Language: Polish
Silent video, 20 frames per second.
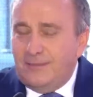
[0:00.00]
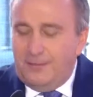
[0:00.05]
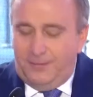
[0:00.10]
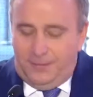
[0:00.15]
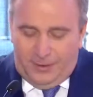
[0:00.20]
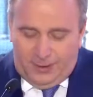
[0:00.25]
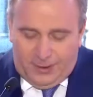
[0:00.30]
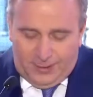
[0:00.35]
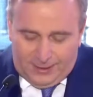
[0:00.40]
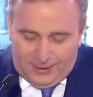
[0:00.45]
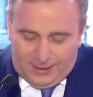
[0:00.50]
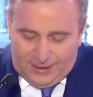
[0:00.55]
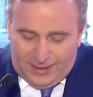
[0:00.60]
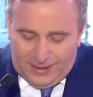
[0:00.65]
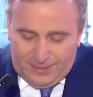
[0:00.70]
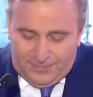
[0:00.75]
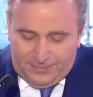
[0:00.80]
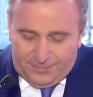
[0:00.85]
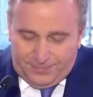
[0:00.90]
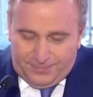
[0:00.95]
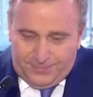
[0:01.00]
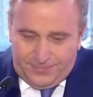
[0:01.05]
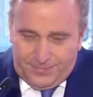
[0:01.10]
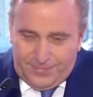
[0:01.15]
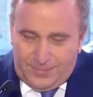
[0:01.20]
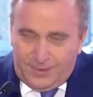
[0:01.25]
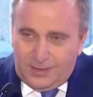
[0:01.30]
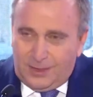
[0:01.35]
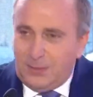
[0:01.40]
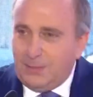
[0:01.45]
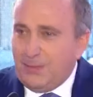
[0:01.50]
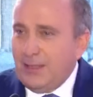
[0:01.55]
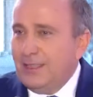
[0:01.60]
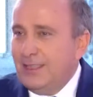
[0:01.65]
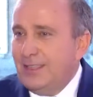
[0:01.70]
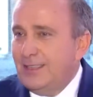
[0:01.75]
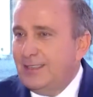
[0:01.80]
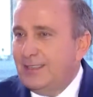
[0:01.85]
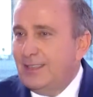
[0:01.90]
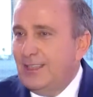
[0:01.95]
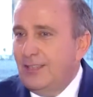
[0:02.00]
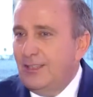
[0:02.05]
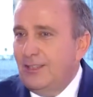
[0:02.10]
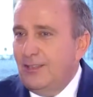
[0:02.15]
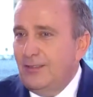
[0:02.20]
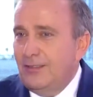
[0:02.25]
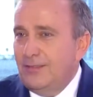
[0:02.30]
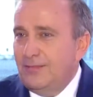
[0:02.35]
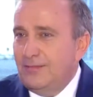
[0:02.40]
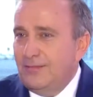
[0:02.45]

Witosa czy Paderewskiego.